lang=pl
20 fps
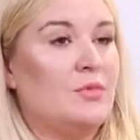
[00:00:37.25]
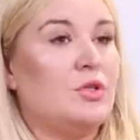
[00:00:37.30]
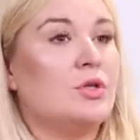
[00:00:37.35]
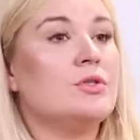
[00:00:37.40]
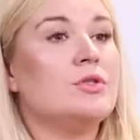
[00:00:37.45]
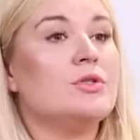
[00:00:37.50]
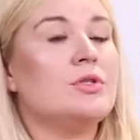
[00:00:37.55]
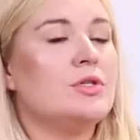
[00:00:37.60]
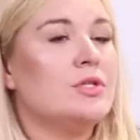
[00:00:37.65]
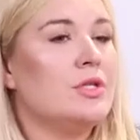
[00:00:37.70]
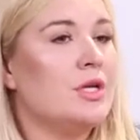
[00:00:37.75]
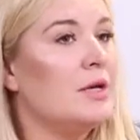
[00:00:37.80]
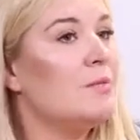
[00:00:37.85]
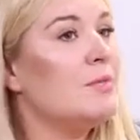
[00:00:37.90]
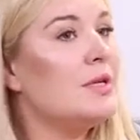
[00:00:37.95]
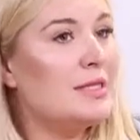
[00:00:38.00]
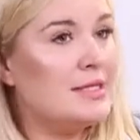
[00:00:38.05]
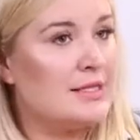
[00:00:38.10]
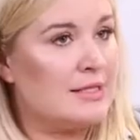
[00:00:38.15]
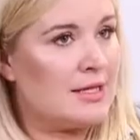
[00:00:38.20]
To, co się dzieje
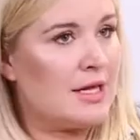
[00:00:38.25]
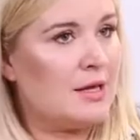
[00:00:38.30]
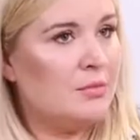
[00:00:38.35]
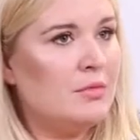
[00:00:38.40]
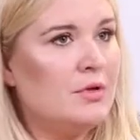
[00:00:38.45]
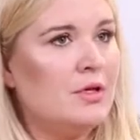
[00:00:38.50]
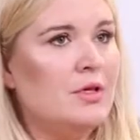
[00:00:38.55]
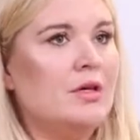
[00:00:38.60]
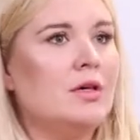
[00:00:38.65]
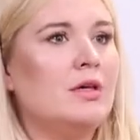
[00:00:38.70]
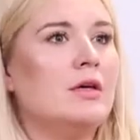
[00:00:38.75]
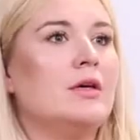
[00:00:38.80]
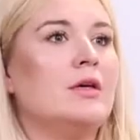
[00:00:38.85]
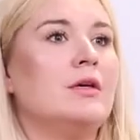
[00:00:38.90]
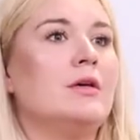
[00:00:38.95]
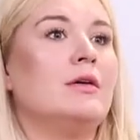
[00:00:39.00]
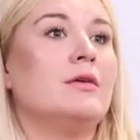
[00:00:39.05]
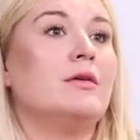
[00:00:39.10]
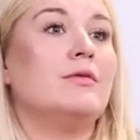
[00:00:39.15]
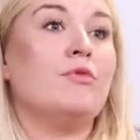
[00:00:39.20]
między nami,
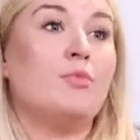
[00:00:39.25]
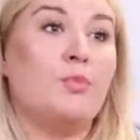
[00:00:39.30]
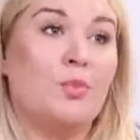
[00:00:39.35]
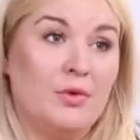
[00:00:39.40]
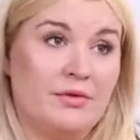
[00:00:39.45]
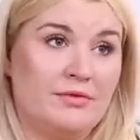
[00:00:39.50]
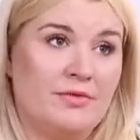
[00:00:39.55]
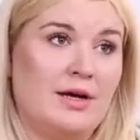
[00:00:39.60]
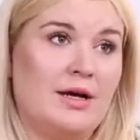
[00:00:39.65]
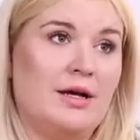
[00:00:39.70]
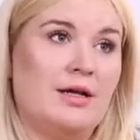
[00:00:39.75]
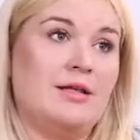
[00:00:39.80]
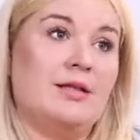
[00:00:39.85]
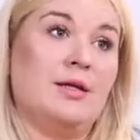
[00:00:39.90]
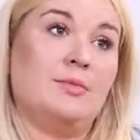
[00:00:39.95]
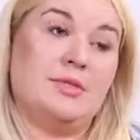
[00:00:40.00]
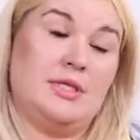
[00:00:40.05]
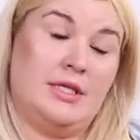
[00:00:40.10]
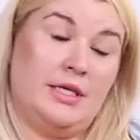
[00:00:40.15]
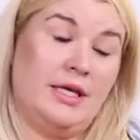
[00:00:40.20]
wpływa
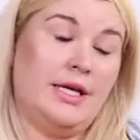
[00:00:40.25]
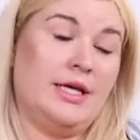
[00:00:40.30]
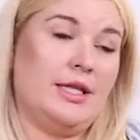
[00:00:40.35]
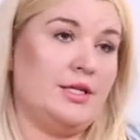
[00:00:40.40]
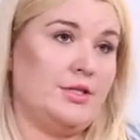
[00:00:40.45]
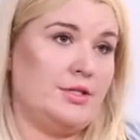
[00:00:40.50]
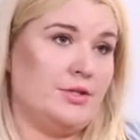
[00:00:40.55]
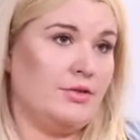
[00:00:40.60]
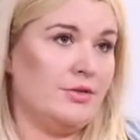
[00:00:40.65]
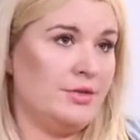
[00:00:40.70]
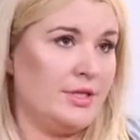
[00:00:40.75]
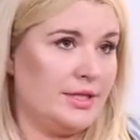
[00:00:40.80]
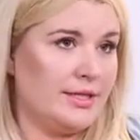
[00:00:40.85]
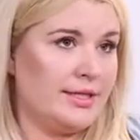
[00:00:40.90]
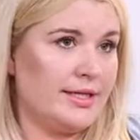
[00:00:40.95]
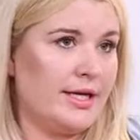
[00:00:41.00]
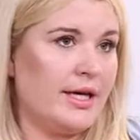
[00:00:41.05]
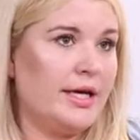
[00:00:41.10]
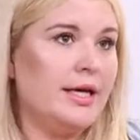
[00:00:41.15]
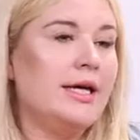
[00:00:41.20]
na psychikę naszego
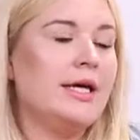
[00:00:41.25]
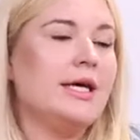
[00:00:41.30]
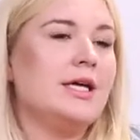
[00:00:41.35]
dziecka.